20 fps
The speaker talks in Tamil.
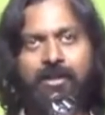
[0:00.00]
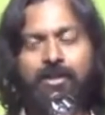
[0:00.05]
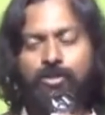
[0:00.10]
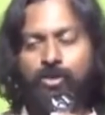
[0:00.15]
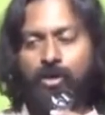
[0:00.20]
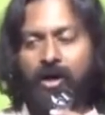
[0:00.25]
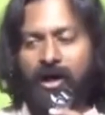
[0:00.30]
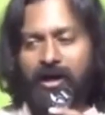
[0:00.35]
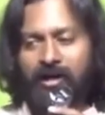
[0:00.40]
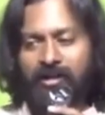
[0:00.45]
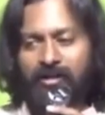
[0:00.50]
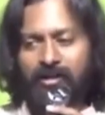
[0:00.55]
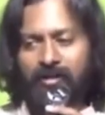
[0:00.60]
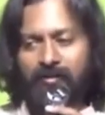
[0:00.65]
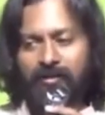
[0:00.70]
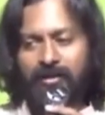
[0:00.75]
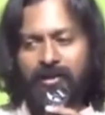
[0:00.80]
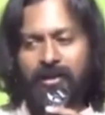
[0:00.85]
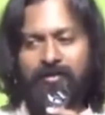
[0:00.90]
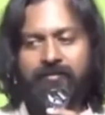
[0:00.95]
ஸோ அடுத்த
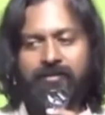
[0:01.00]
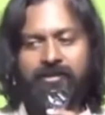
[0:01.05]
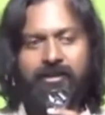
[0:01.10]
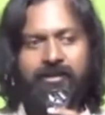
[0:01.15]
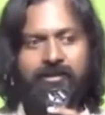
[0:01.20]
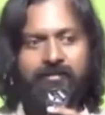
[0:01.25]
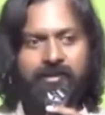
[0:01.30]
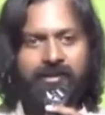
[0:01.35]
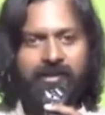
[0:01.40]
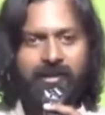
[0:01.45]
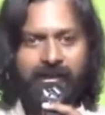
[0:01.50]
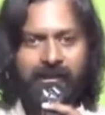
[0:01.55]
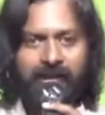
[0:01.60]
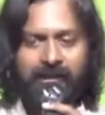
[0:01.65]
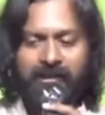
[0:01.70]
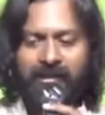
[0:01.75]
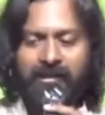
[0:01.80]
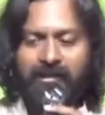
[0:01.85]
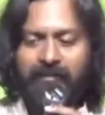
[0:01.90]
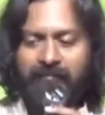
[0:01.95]
அறுபது நாள் வந்து இது வந்து ஏர்
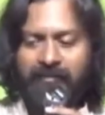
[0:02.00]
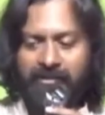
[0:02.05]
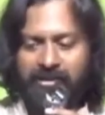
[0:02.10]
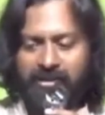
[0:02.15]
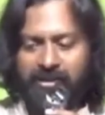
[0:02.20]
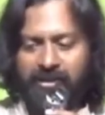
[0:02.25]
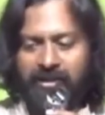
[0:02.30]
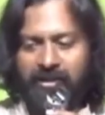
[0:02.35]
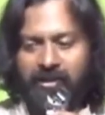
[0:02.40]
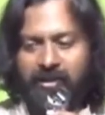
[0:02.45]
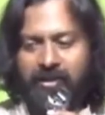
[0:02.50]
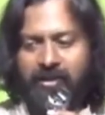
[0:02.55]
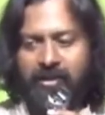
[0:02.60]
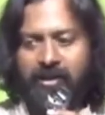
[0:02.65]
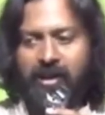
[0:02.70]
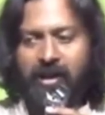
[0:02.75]
டைட்டாக வச்சுட்டிங்கன்னா